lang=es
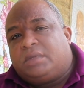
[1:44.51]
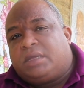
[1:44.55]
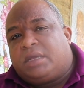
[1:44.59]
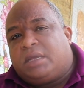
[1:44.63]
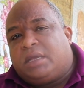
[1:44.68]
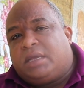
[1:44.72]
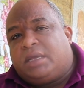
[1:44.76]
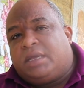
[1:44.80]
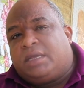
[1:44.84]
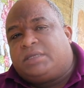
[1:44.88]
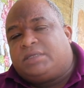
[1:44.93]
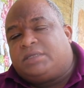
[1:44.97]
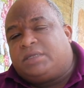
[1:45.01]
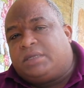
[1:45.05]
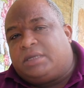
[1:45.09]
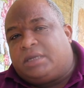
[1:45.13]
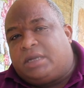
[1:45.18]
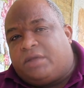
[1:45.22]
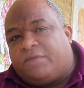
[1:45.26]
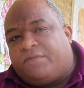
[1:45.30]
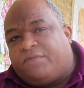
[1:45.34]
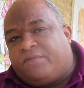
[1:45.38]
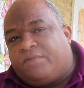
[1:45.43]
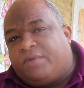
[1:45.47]
que es
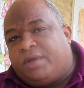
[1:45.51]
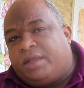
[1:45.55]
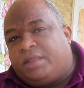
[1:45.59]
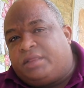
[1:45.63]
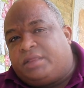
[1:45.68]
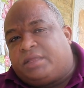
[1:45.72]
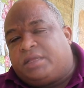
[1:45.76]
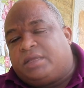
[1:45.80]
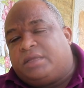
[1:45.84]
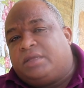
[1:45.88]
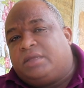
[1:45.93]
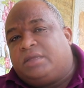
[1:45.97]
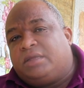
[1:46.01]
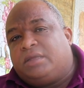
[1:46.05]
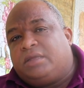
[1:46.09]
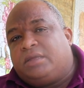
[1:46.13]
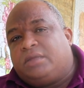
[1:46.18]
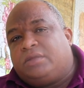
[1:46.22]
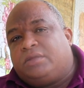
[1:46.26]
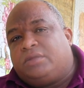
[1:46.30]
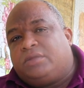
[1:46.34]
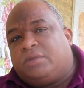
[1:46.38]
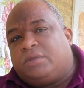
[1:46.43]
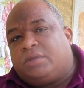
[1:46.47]
la fuente
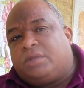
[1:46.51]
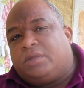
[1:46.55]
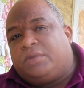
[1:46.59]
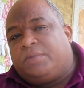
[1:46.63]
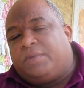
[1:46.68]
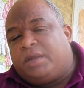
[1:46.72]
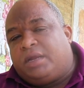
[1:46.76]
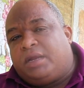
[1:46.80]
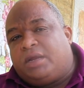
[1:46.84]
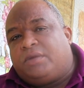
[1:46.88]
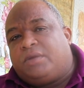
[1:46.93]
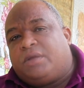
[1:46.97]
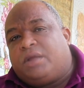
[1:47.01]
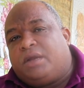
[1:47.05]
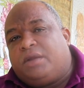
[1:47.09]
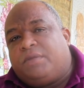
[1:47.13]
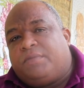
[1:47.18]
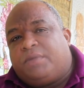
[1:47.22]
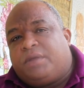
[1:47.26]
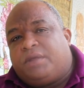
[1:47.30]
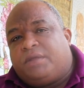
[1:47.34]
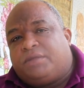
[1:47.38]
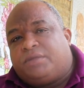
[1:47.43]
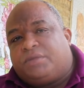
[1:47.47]
donde vienen los
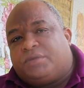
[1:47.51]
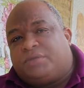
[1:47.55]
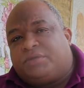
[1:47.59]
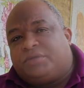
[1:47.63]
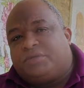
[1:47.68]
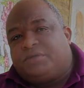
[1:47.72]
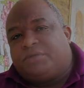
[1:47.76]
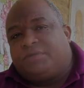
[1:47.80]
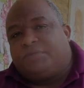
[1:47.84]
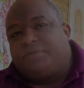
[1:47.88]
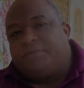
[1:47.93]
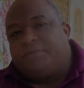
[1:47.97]
alimentos.